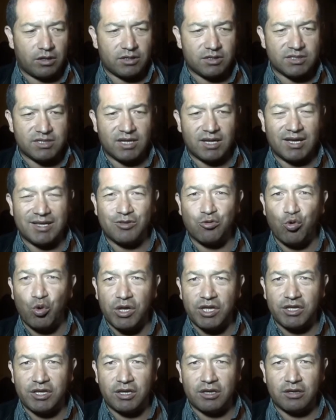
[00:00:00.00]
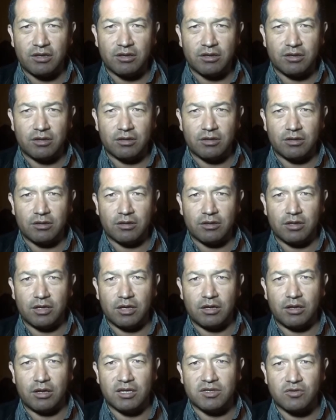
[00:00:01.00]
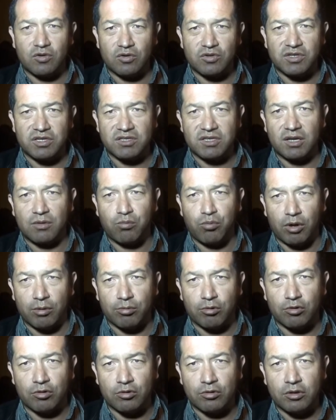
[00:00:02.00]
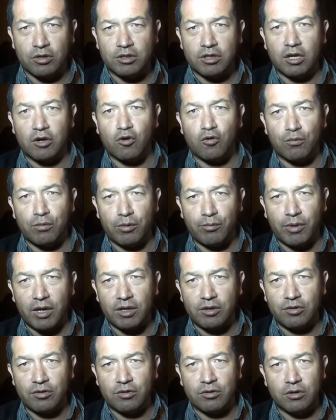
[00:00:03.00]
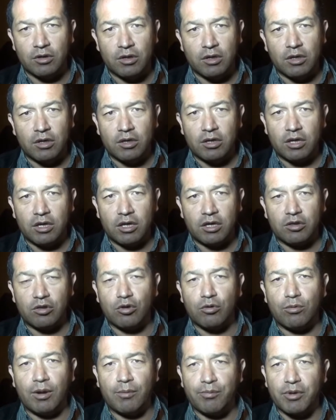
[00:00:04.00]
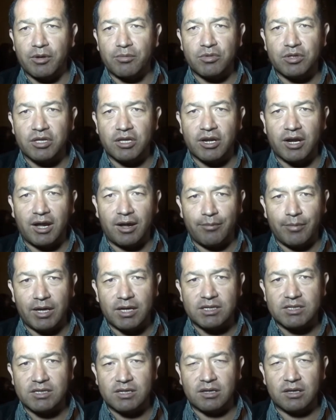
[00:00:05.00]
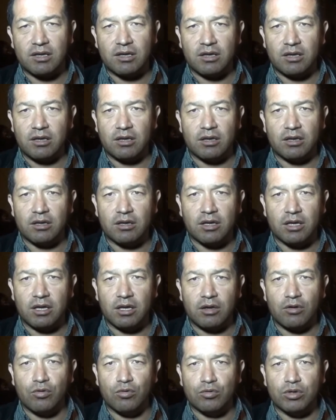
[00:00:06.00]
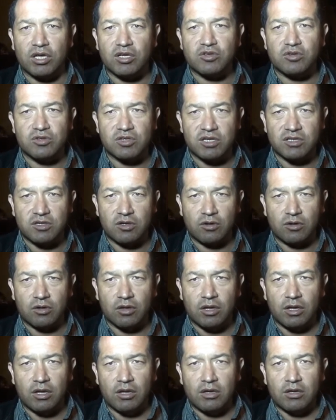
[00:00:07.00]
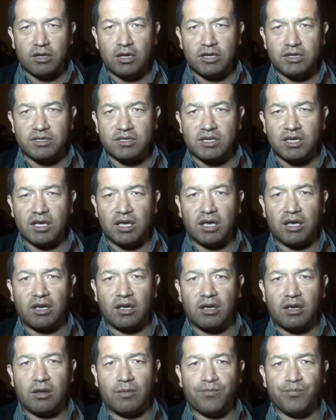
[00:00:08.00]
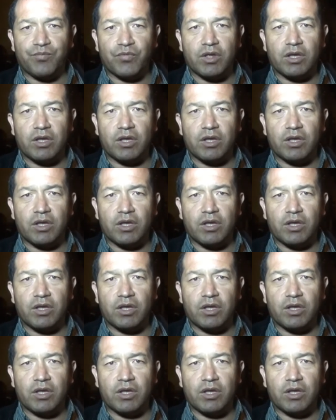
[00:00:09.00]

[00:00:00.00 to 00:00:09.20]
eh, sea dueña de las cosas del pueblo. El uh Mayo no va a permitir jamás que, que una asociación esté